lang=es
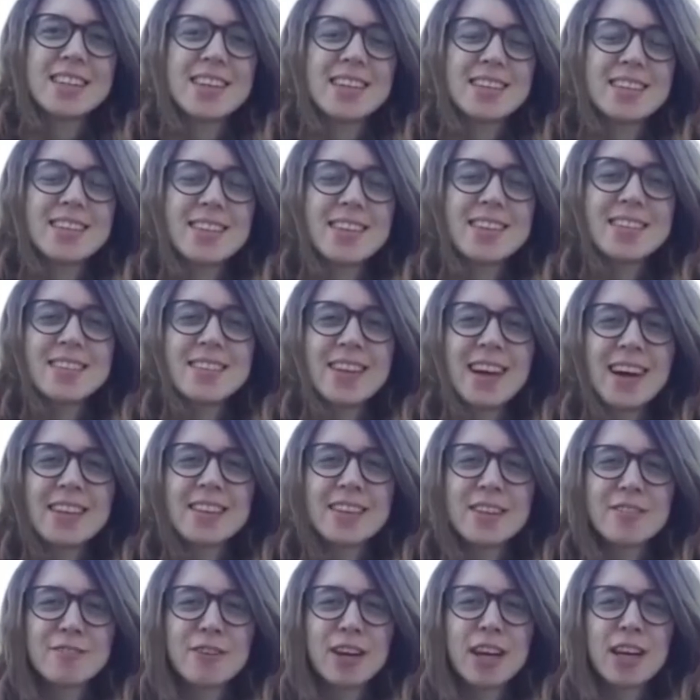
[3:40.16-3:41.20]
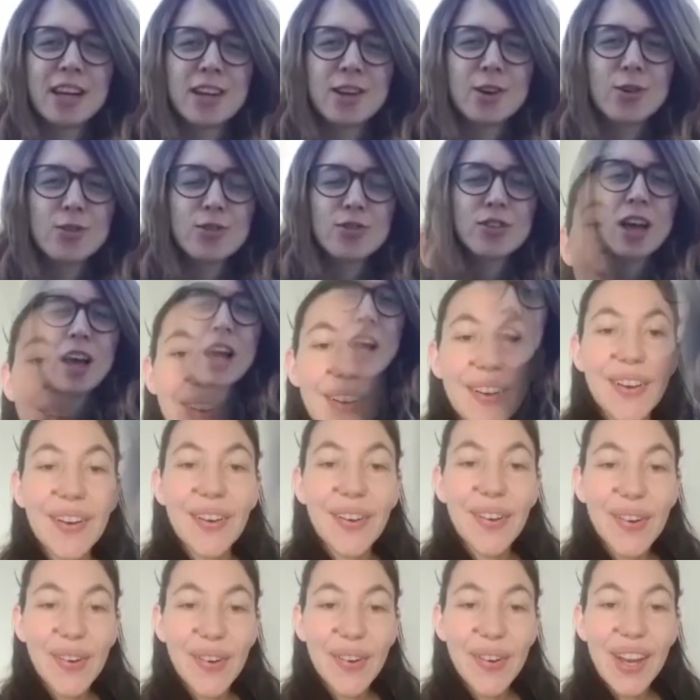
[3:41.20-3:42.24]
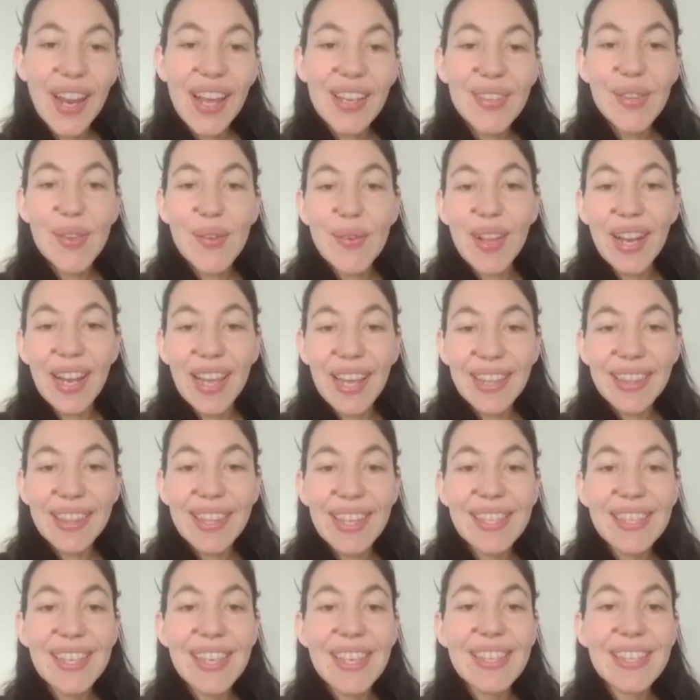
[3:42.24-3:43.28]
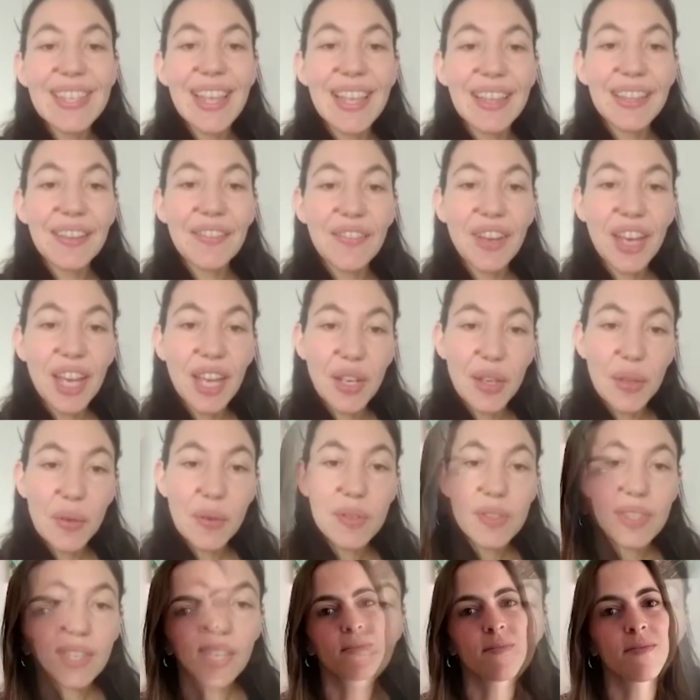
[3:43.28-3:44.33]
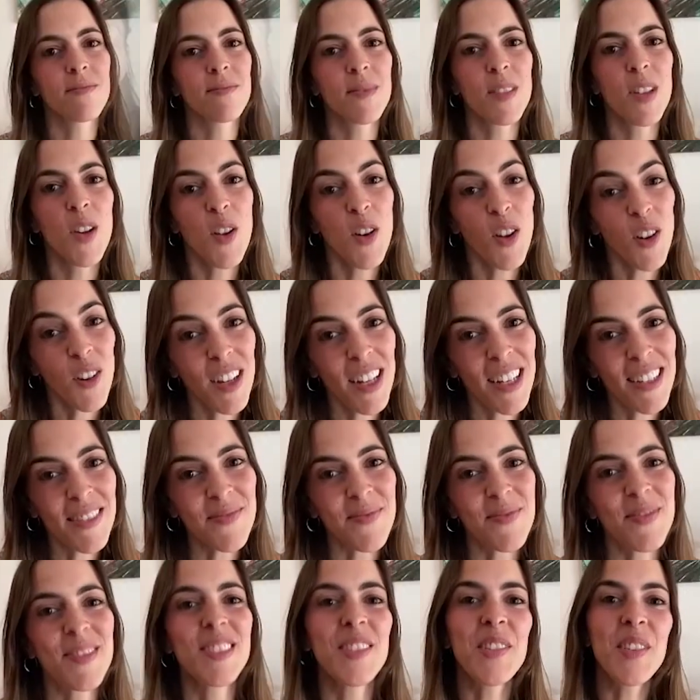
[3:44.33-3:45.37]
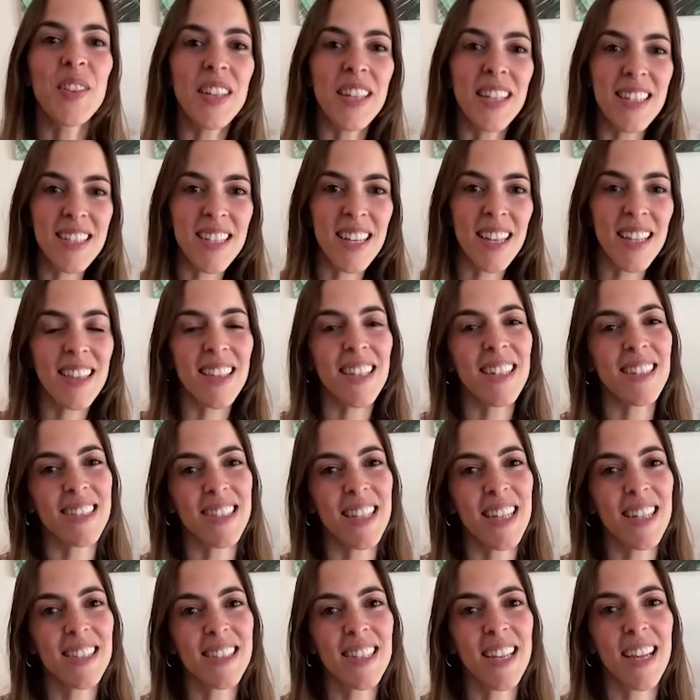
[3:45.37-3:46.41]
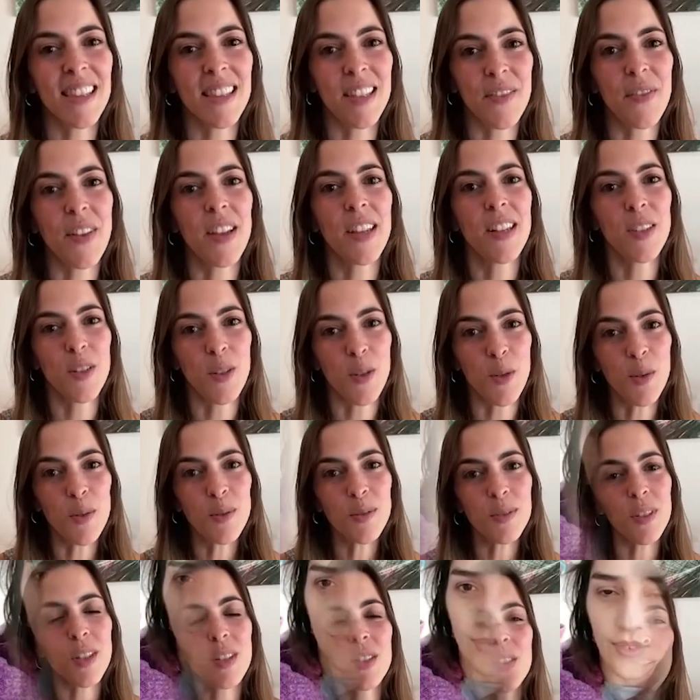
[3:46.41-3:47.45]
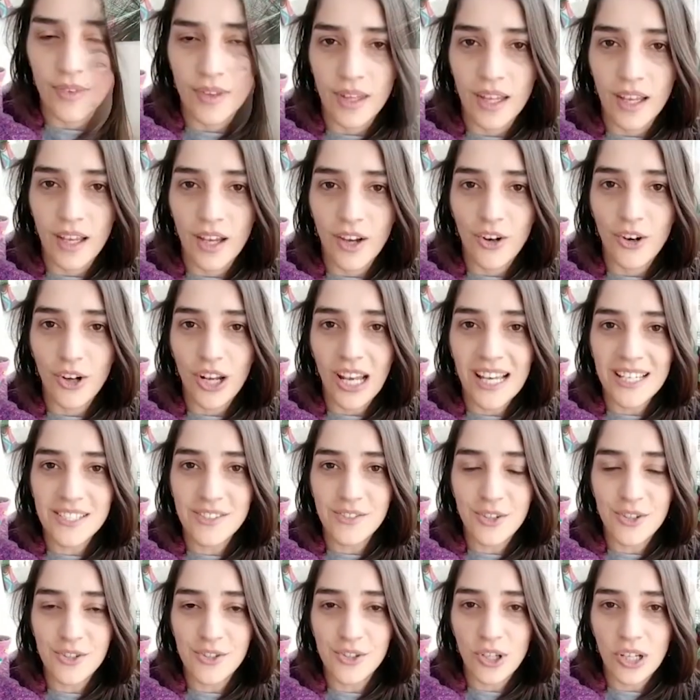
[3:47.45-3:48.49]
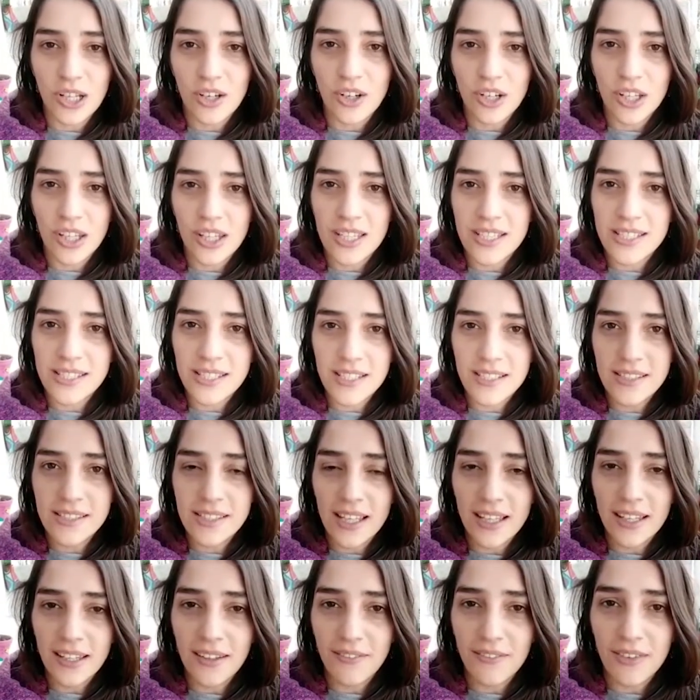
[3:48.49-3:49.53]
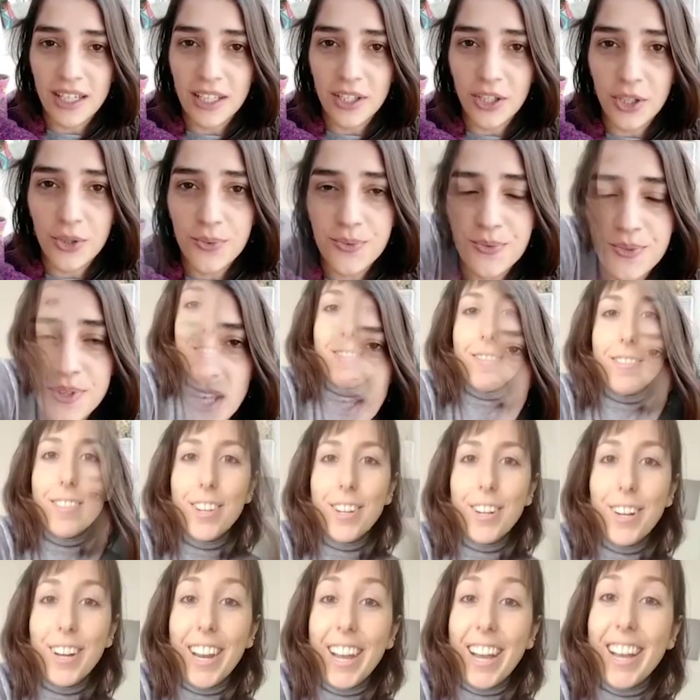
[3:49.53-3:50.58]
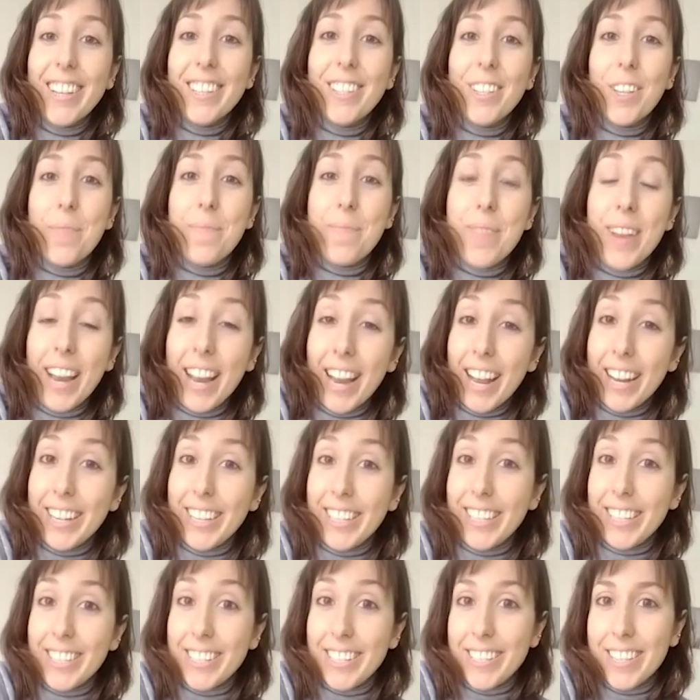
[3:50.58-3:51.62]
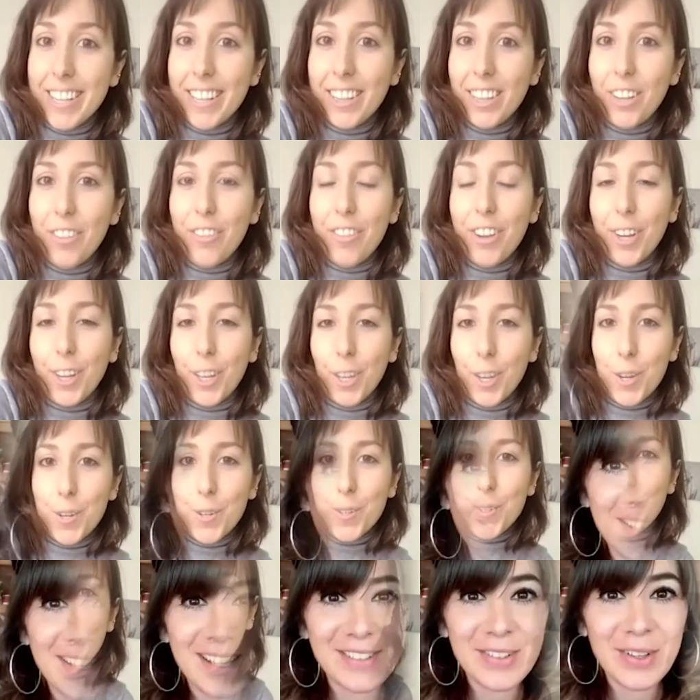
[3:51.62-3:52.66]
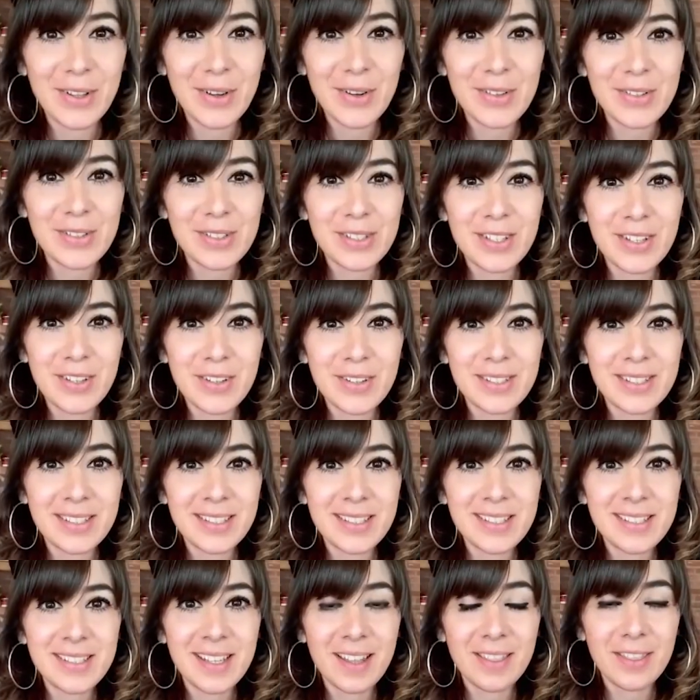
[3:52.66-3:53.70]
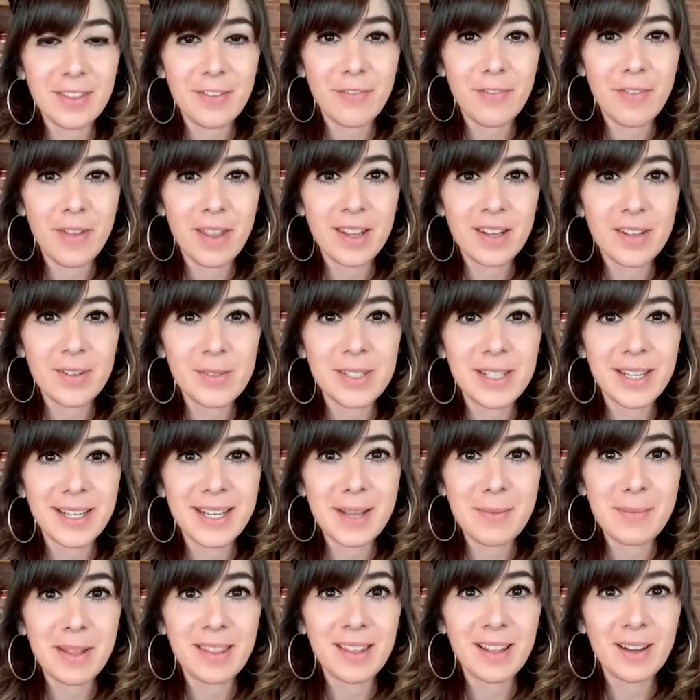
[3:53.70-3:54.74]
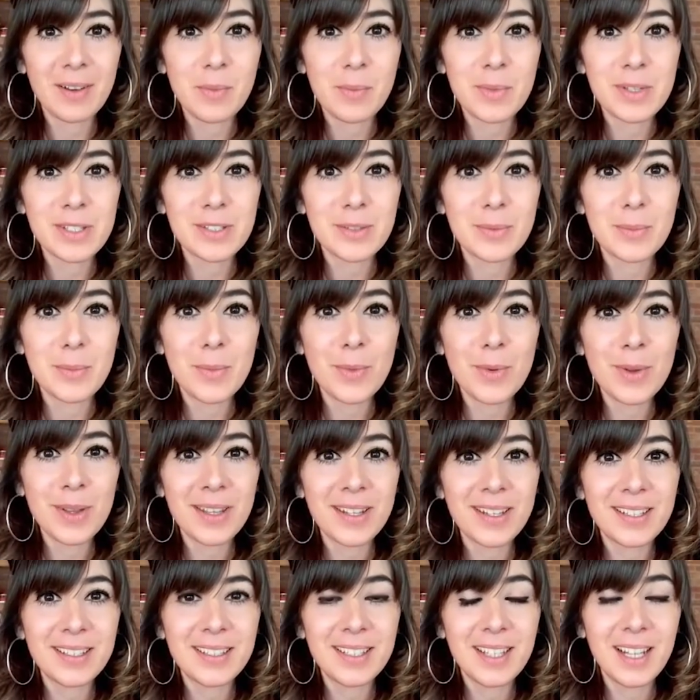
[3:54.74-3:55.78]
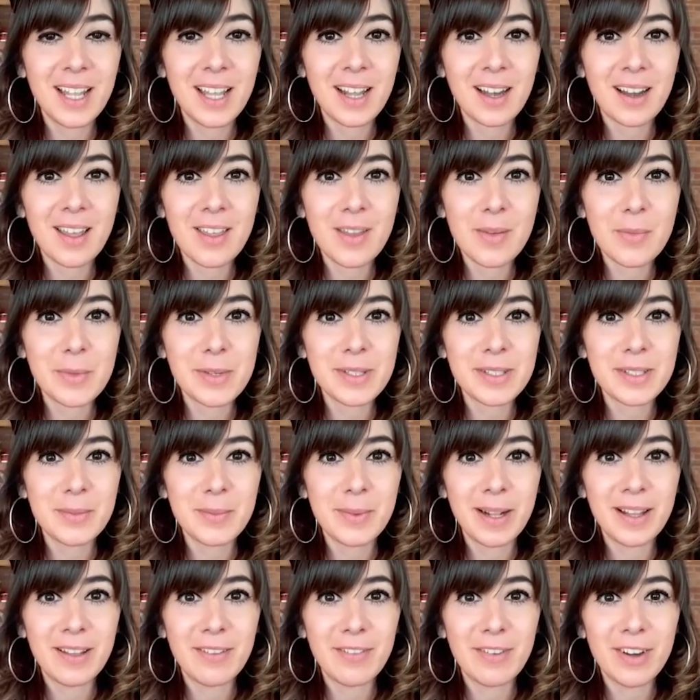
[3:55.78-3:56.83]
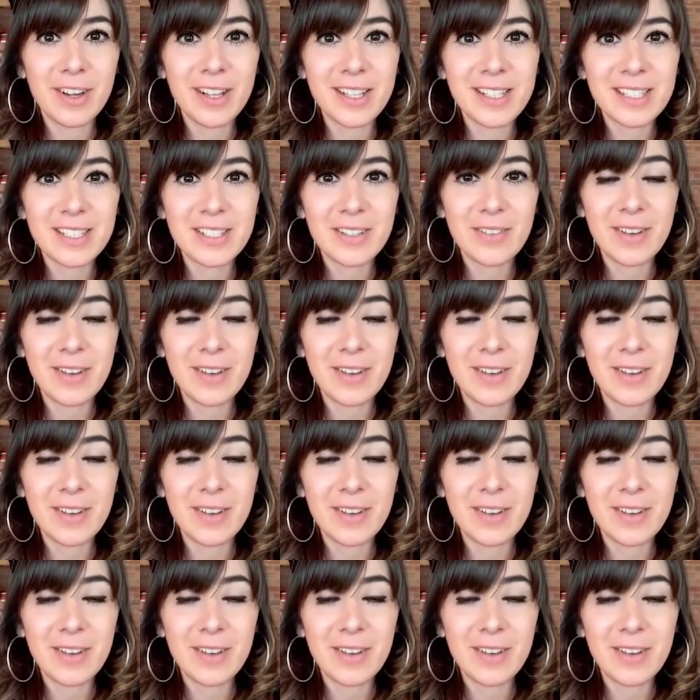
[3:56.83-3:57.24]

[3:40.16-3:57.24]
de Ciencia Anti-Fake News. Hola, soy Belén de Ciencia Anti-Fake News. Hola, soy Guille de Ciencia Anti-Fake News. Hola, soy Sole Gori de Ciencia Antifake News. Hola, soy Melanie de Ciencia Antifake News. Soy Rocío de Ciencia Antifake News y quería mandarle un beso muy grande a la radio municipal de Florencia